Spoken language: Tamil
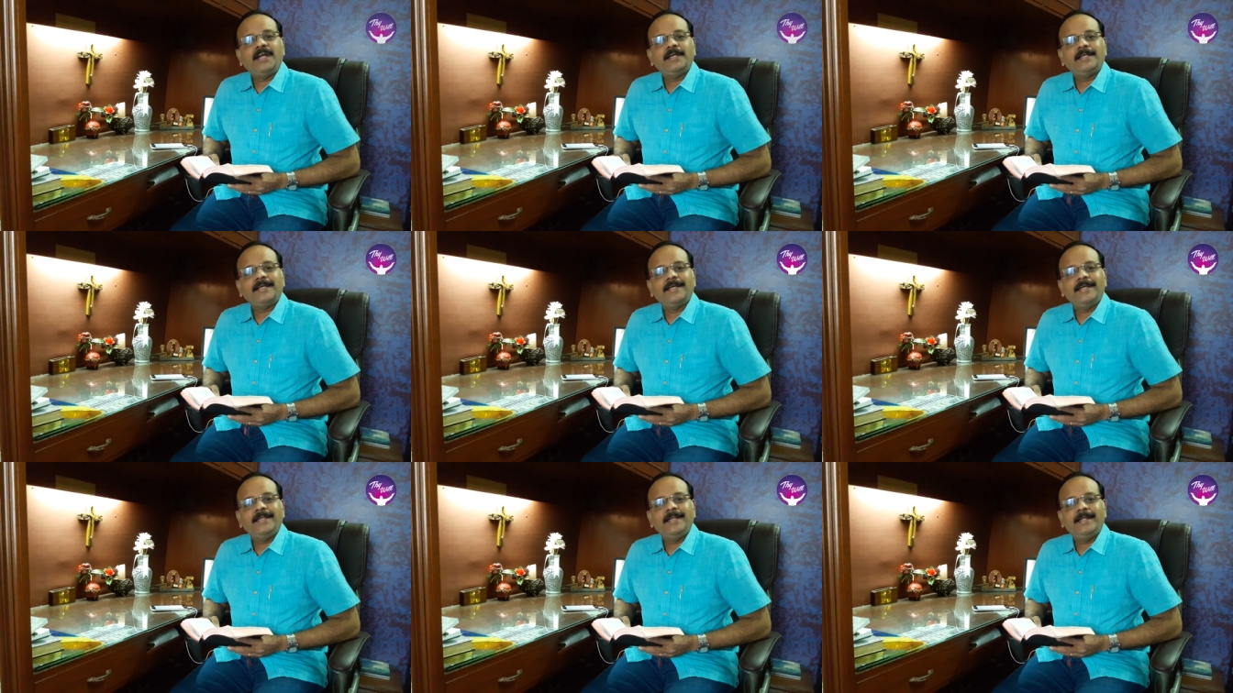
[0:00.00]

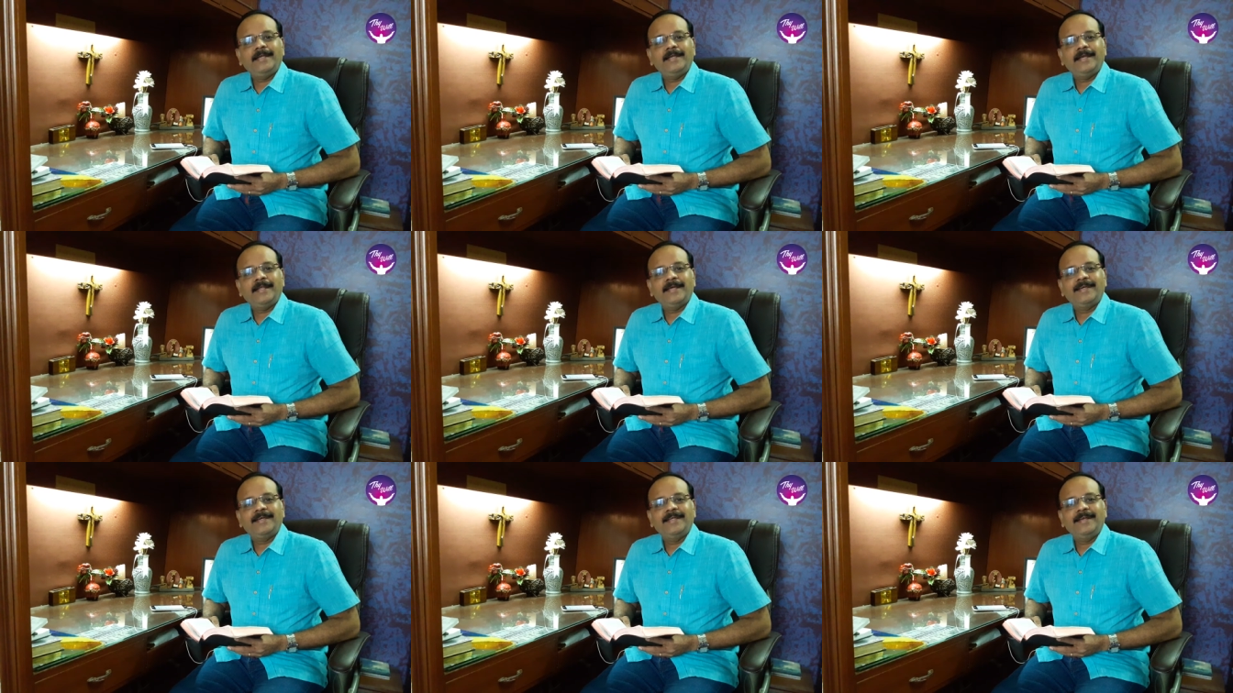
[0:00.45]
வாழ்க்கையில்
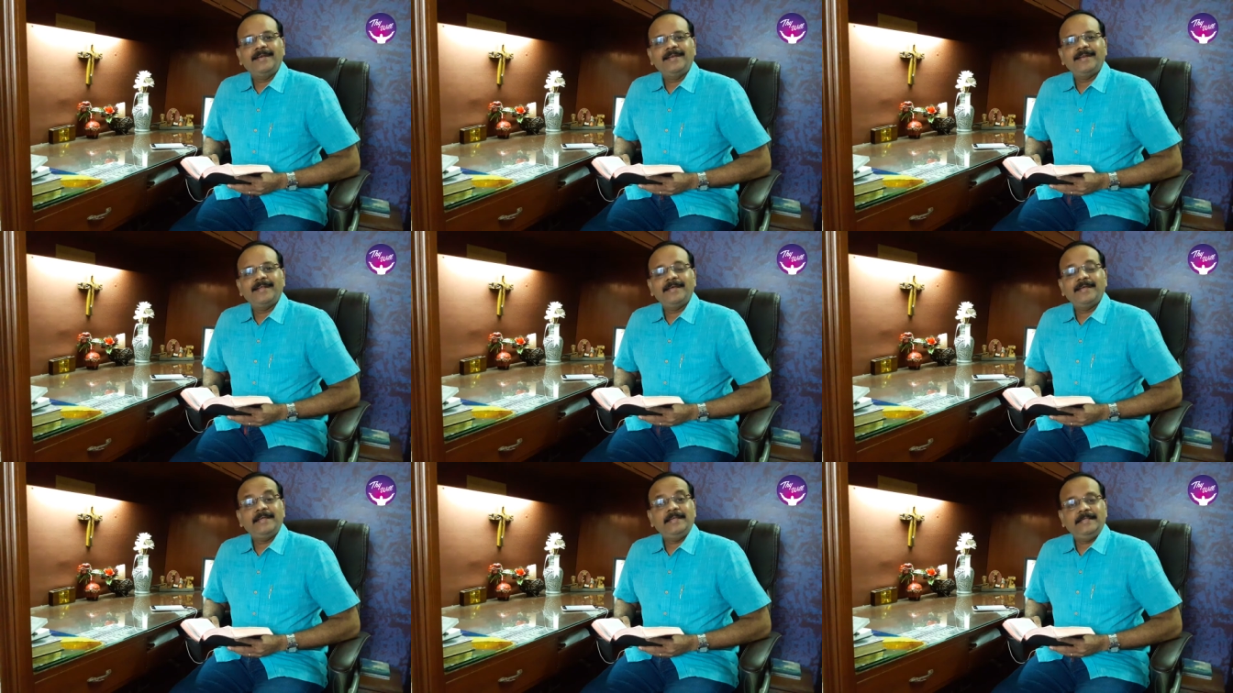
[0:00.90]

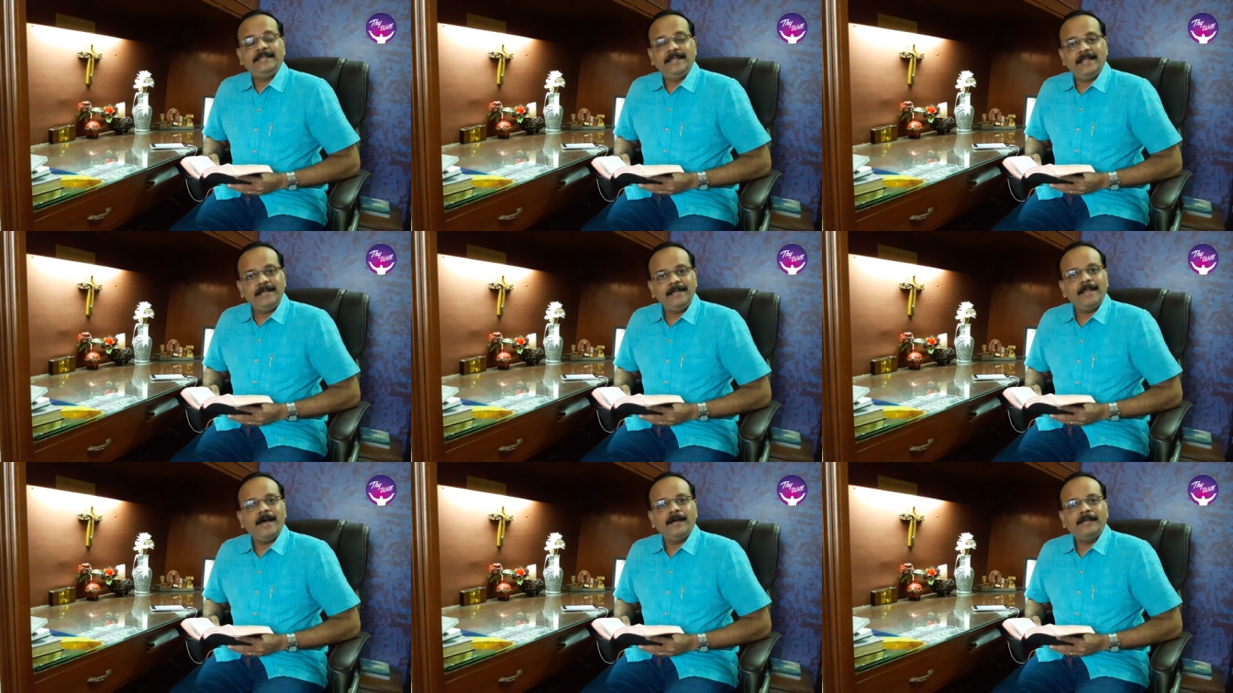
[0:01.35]
நடக்கின்ற
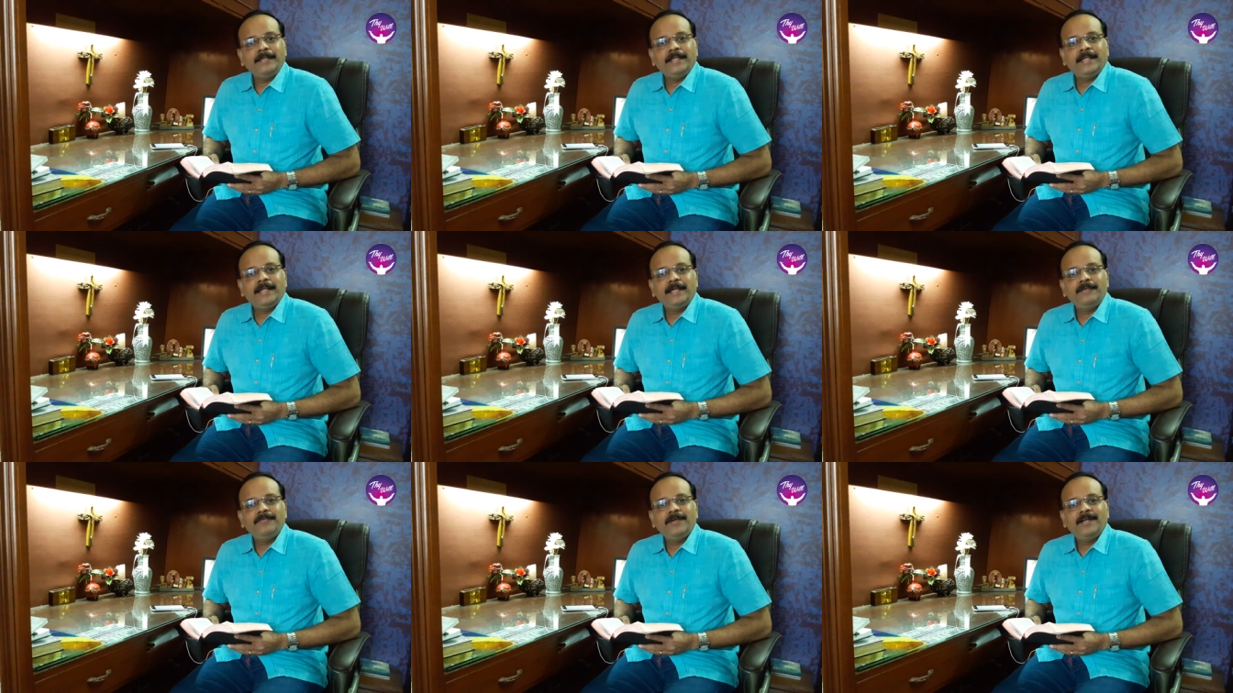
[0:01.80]
எல்லா
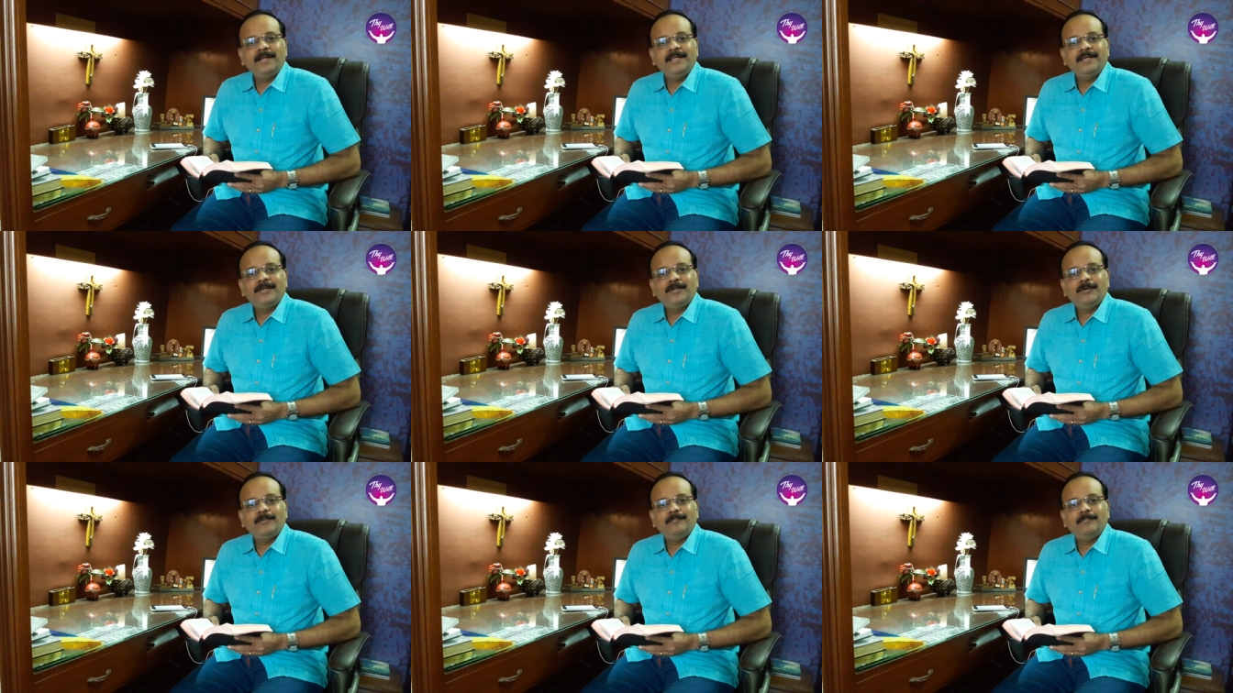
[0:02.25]

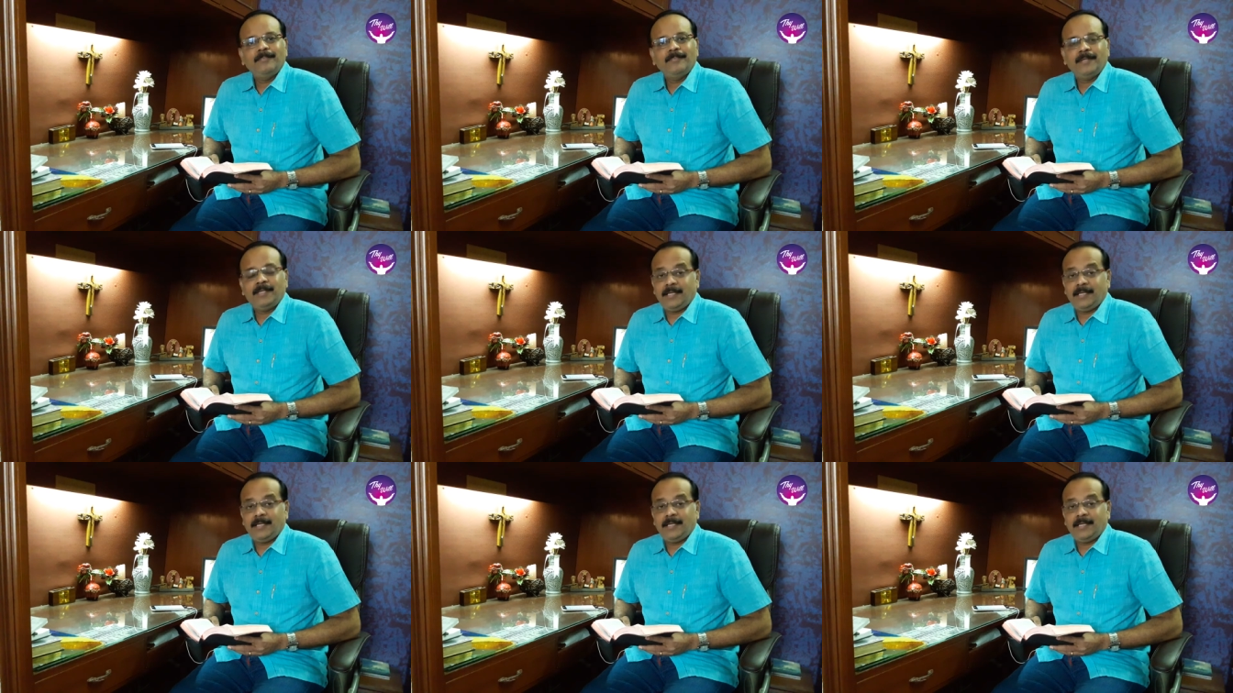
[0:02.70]
நிகழ்வுகளுக்கும்